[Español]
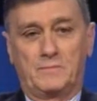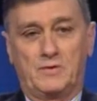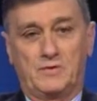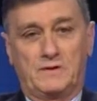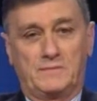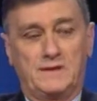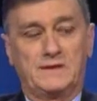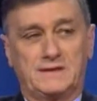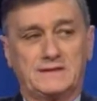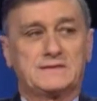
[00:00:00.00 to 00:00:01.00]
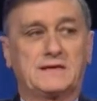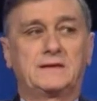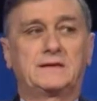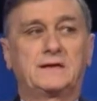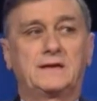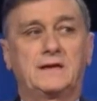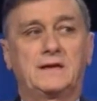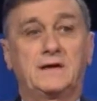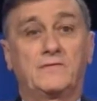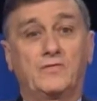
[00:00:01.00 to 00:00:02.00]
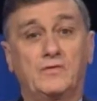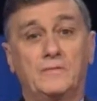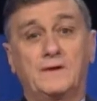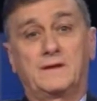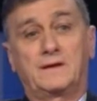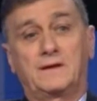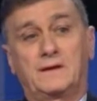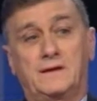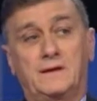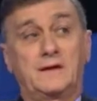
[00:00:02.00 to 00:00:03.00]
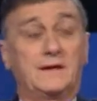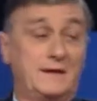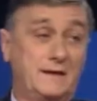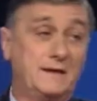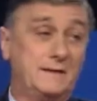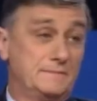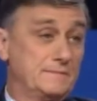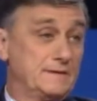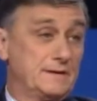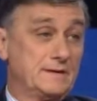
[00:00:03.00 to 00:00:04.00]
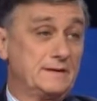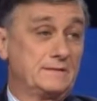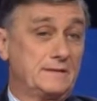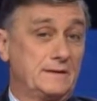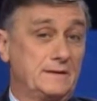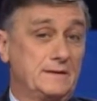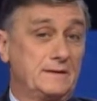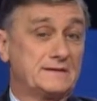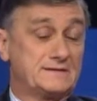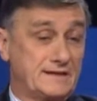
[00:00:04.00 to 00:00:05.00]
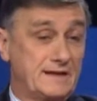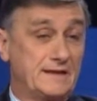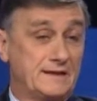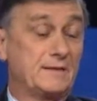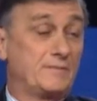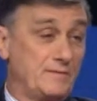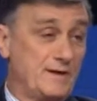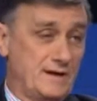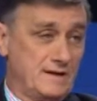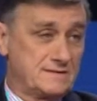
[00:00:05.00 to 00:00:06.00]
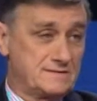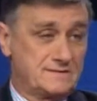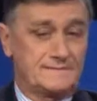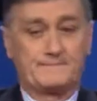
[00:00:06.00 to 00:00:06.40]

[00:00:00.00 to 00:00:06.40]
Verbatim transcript: pero también interesante la forma de elegir eh, que se dan en estas primarias.